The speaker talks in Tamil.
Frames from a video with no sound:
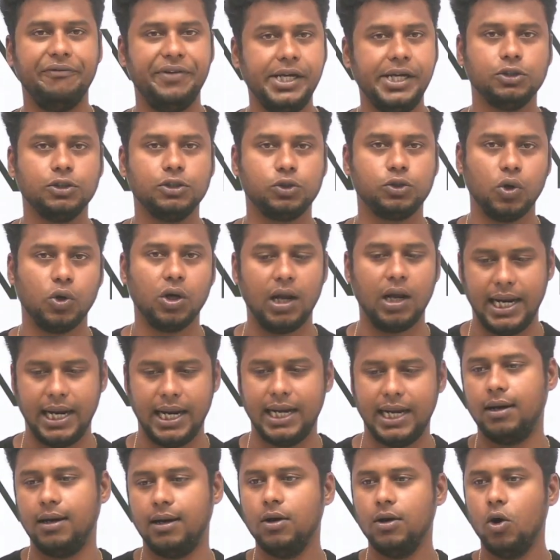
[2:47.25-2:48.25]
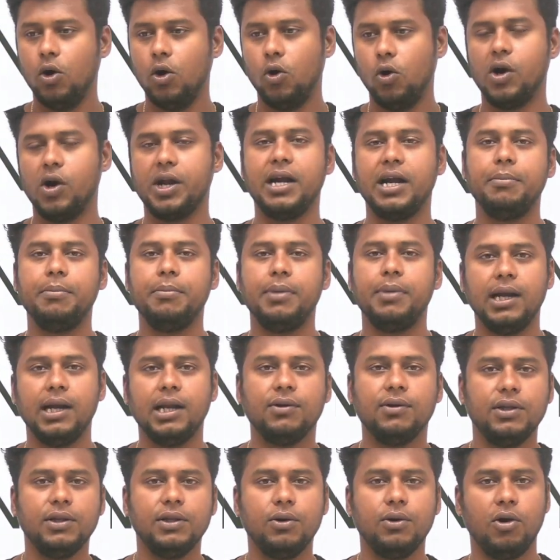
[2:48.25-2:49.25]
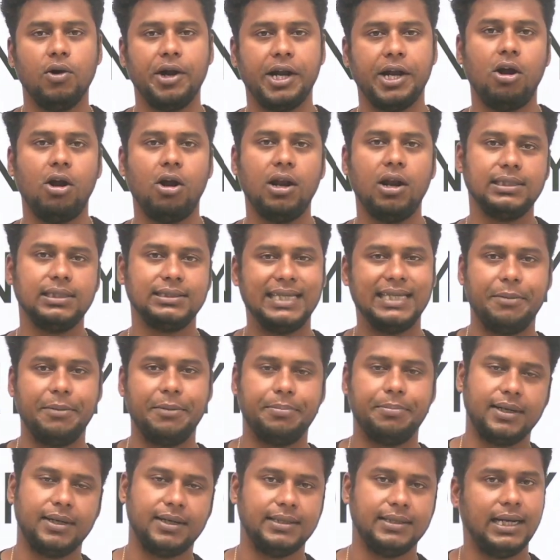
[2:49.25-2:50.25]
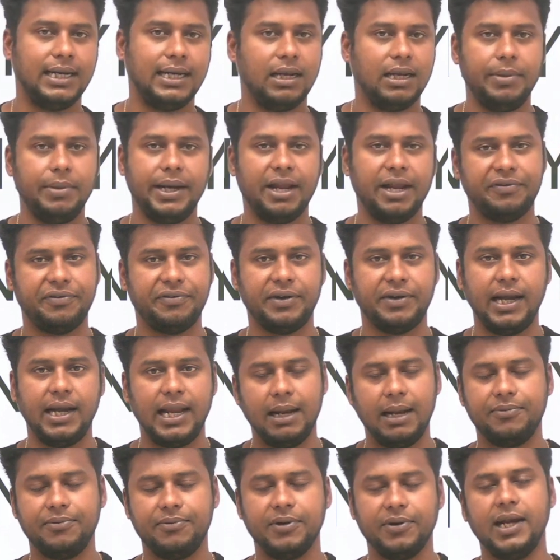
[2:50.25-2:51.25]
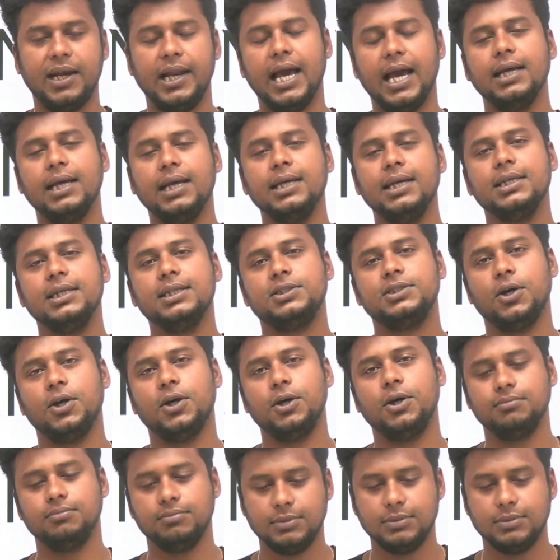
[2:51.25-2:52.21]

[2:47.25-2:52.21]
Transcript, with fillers: வீடியோஸ் கொடுக்கலாம் ஏன்னா உங்களுடைய நண்பர்களுக்கு வந்து உங்களுடைய நாலேஜை ஷேர் பண்ணுறது இட் வில் பி டெஃபினெட்லி ஹெல்ப்ஃபுல் இல்லையா ஸோ